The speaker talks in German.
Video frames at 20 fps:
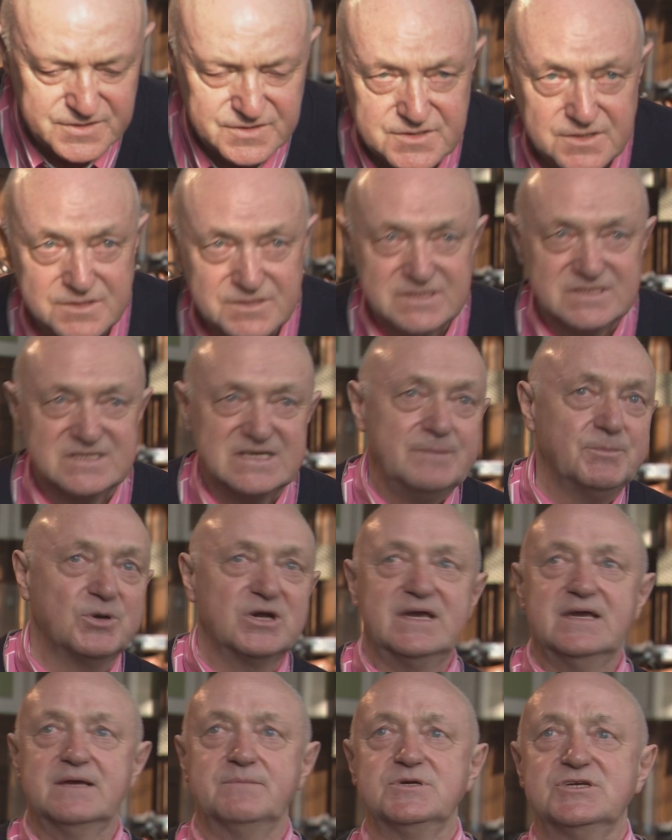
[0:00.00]
die Sonne ist immer
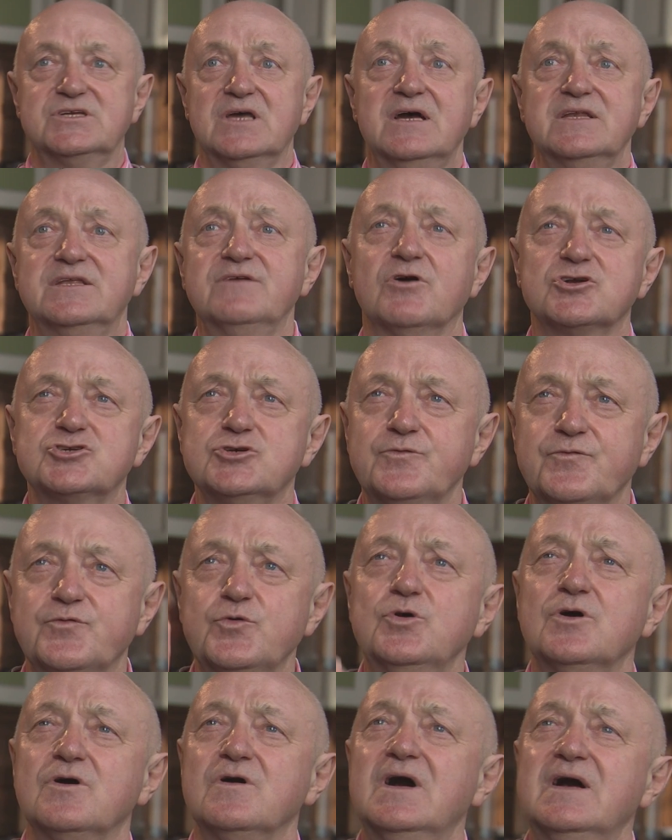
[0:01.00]
gegen mich. Die war schon
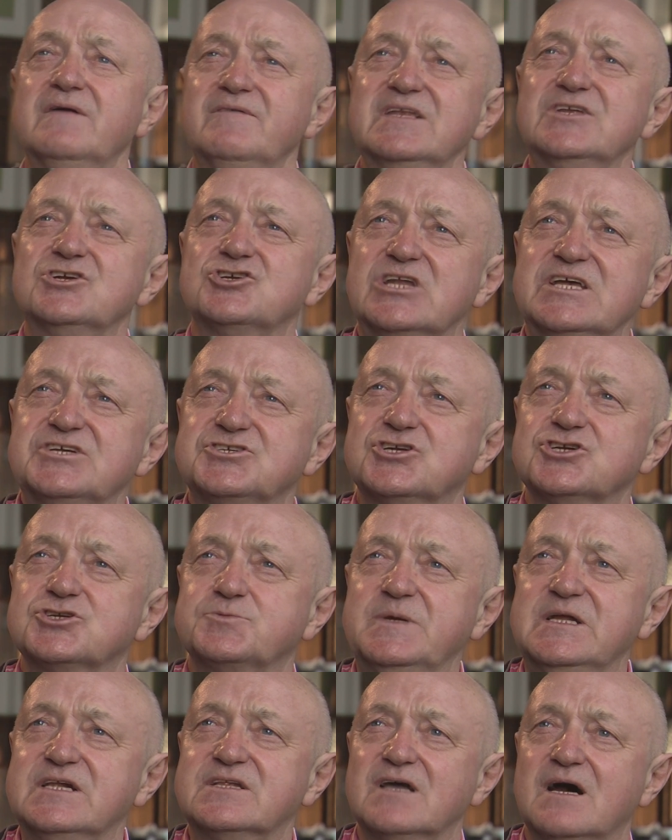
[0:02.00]
früher. Wenn ich schlecht
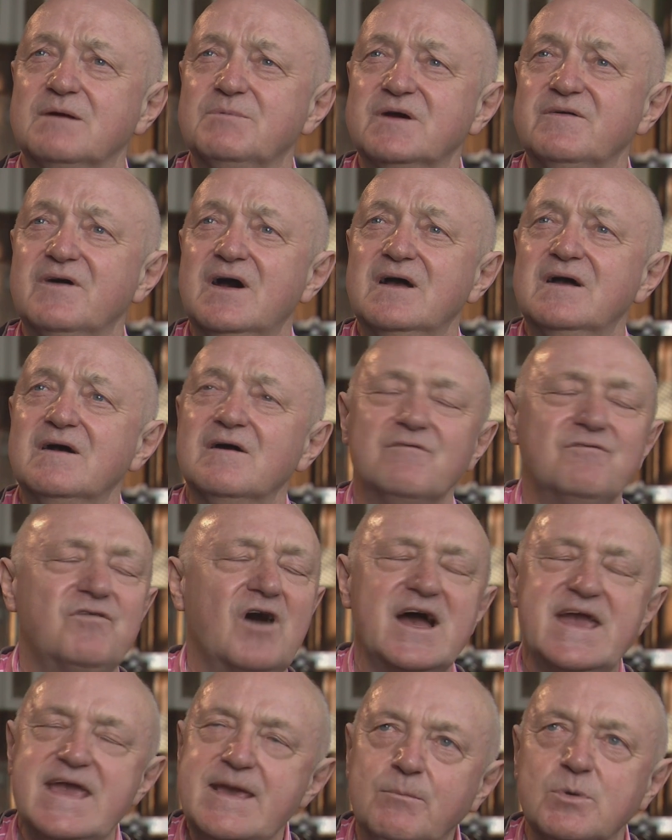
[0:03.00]
gespielt habe, genau
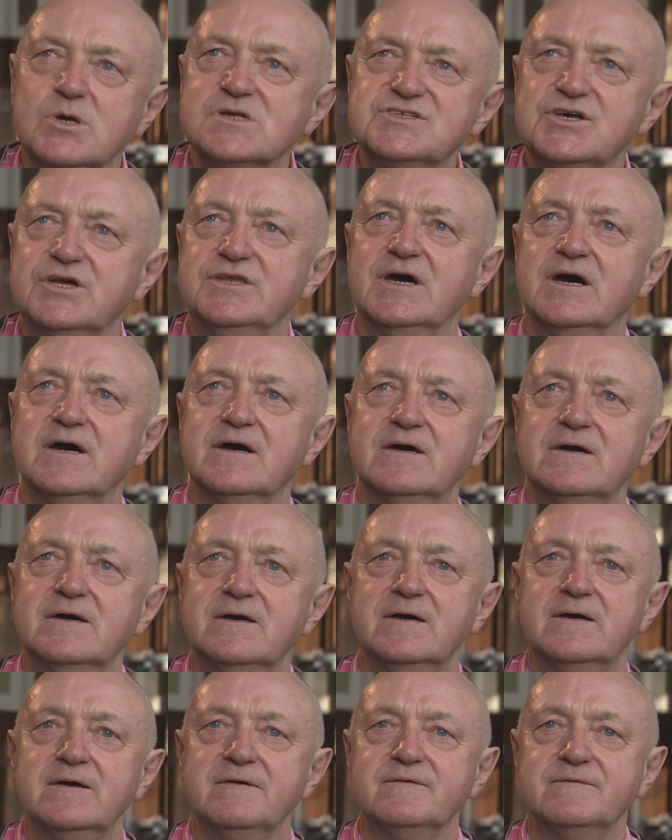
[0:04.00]
war immer Sonne.
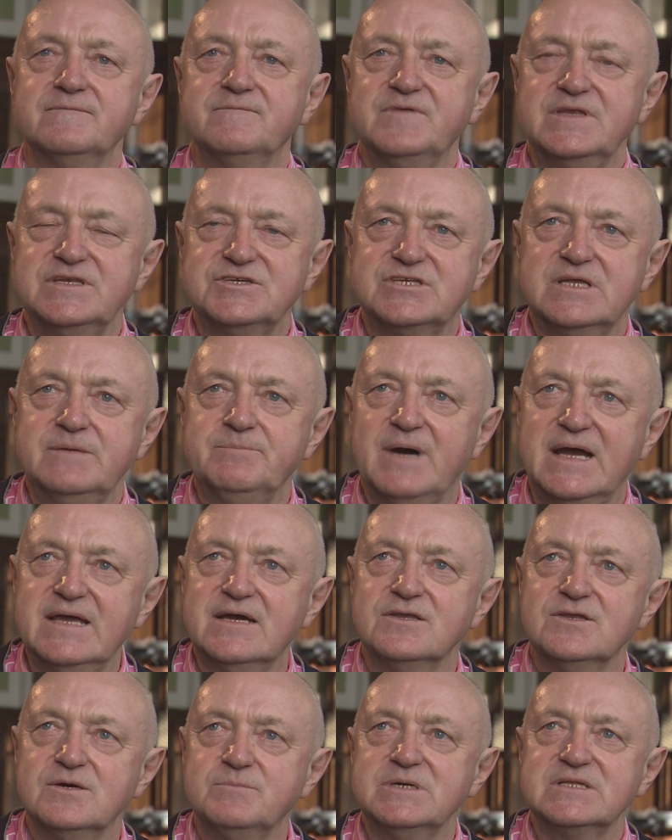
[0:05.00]
Wenn ich den
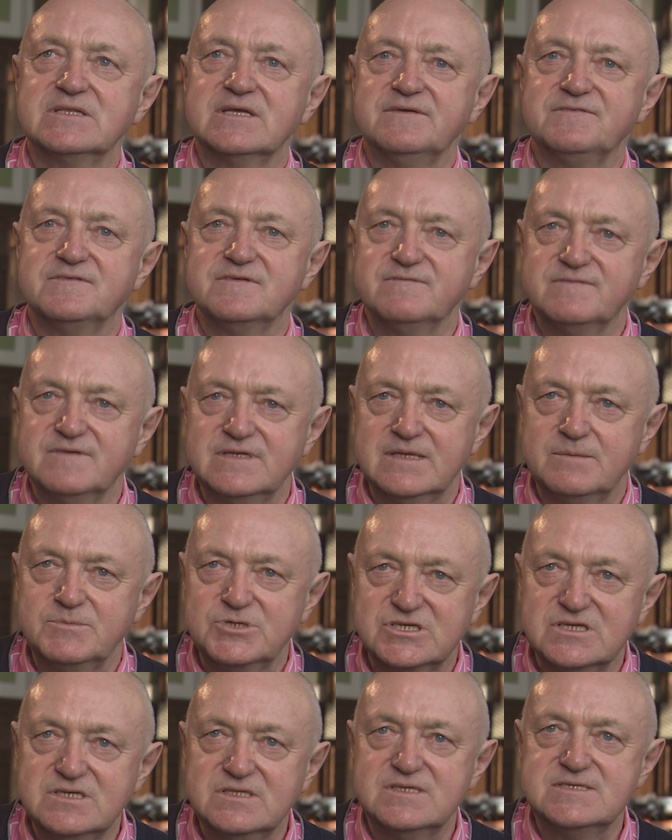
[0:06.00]
Meier noch mal treffe, wenn er
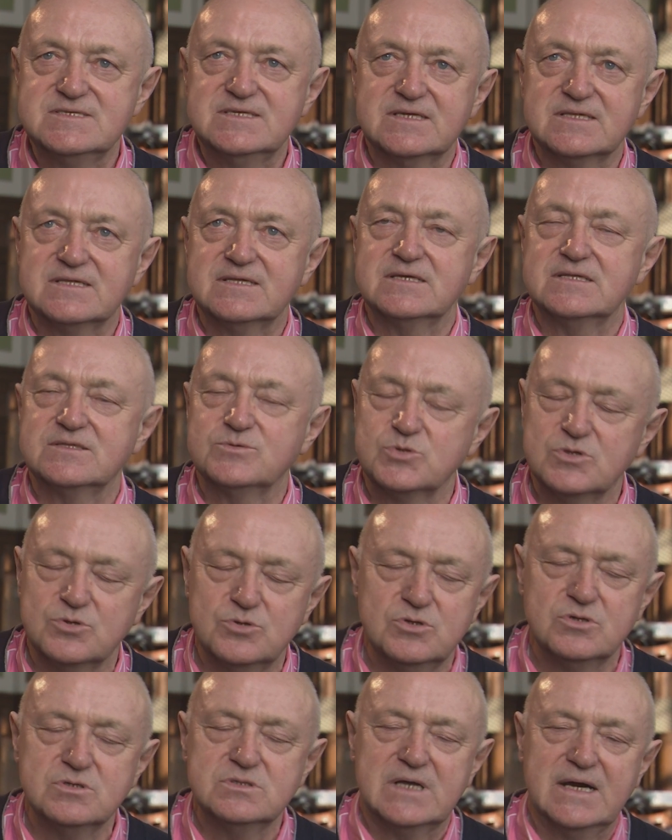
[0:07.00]
mich kritisiert hat oder
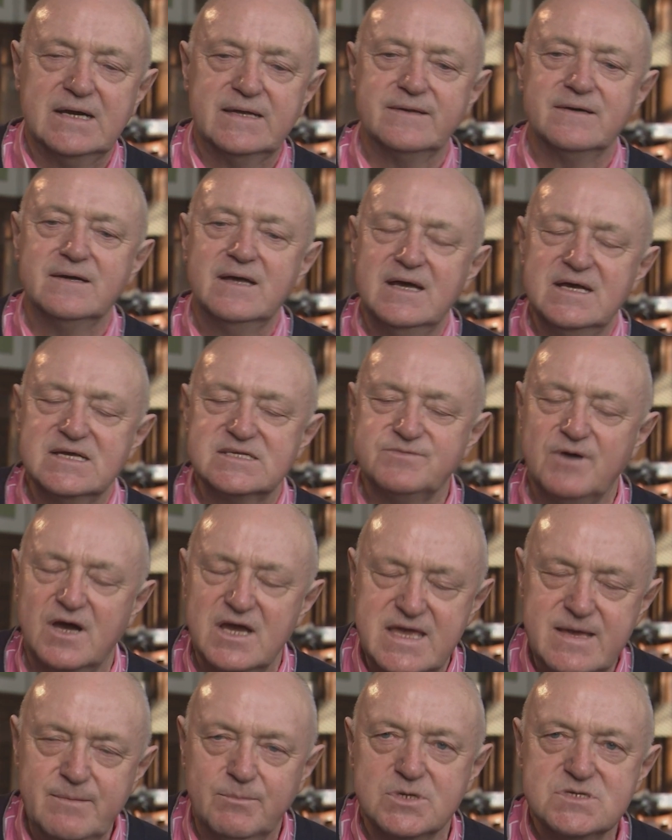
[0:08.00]
irgendeiner, es war
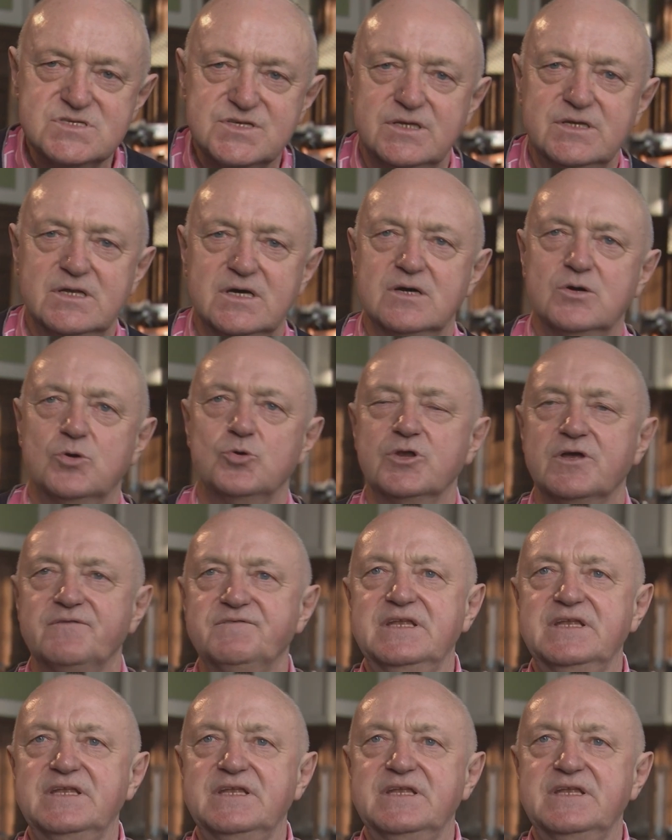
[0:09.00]
immer Sonne oder